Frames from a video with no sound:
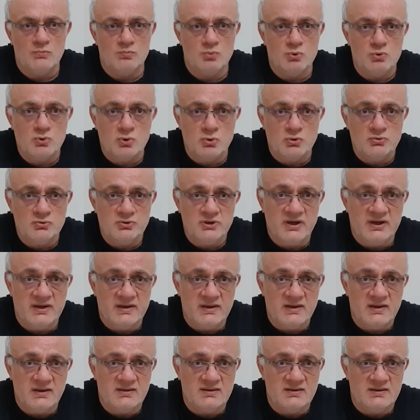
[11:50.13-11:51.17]
Bu konuyla
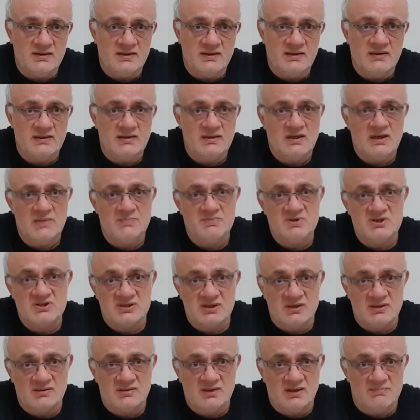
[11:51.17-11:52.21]
ilgili İbn
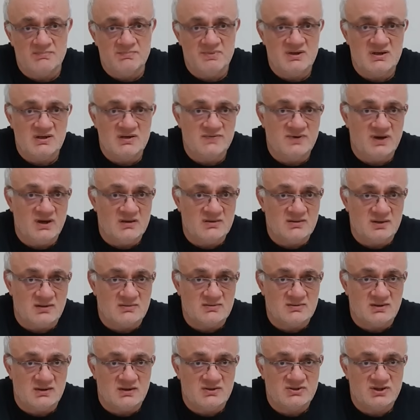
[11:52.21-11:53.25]
Saad'dan bir rivayet
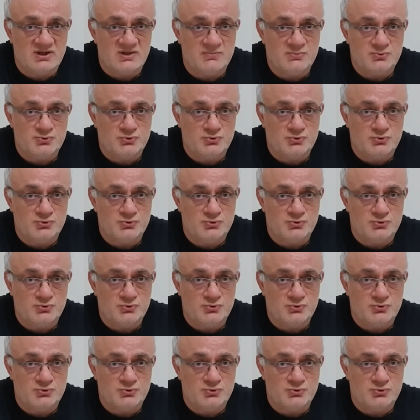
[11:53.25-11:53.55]
aktaracağım.